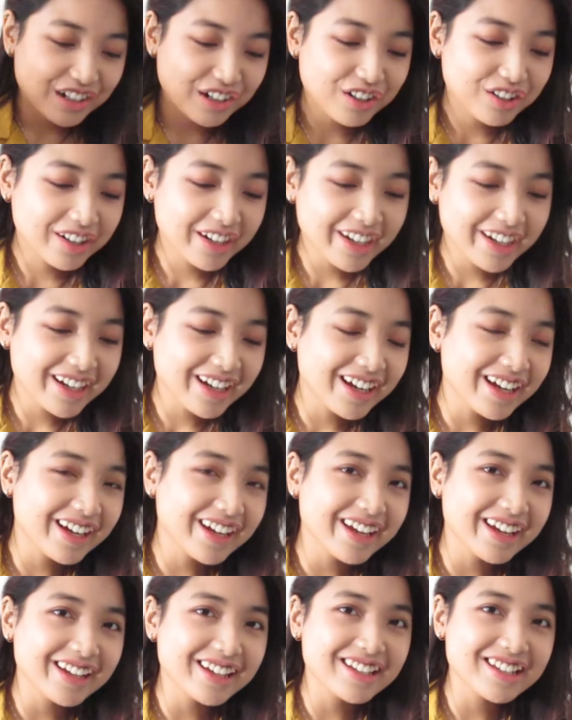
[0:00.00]
Oke okay
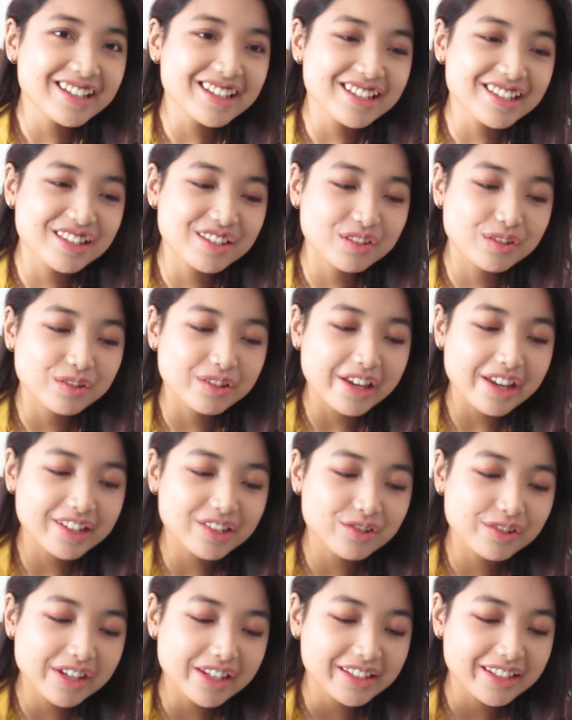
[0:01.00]
guys, jadi
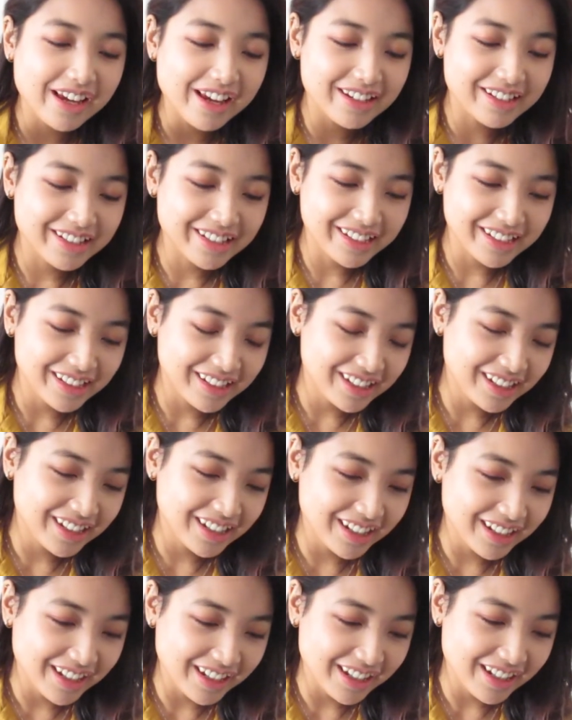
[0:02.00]
udah jadi
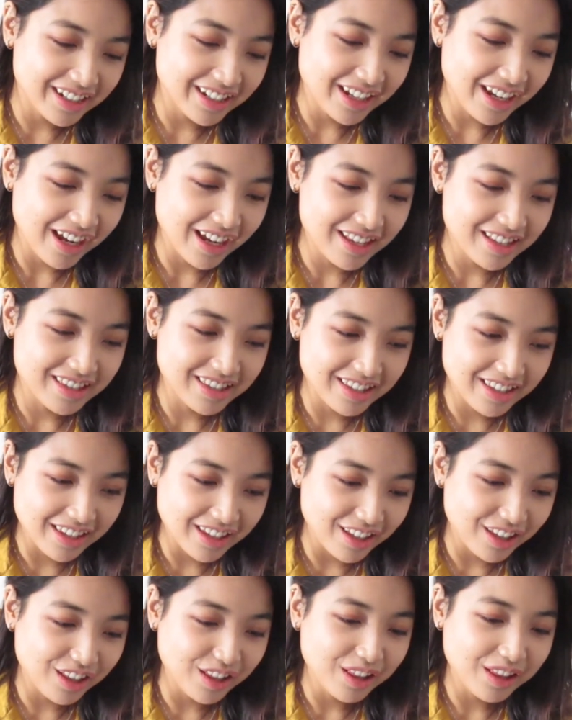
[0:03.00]
ini
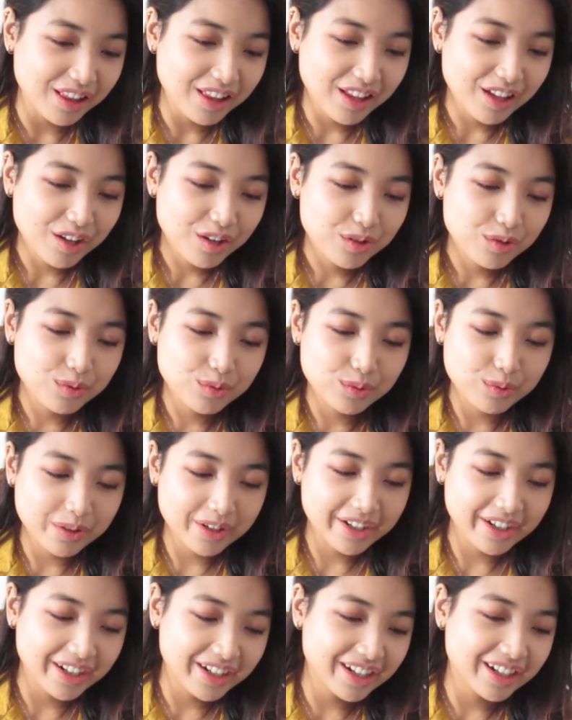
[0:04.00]
hasil
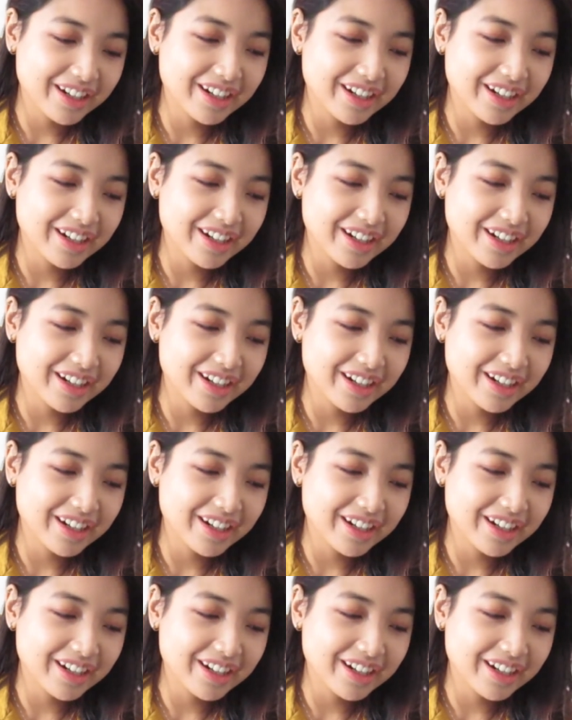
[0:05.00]
gue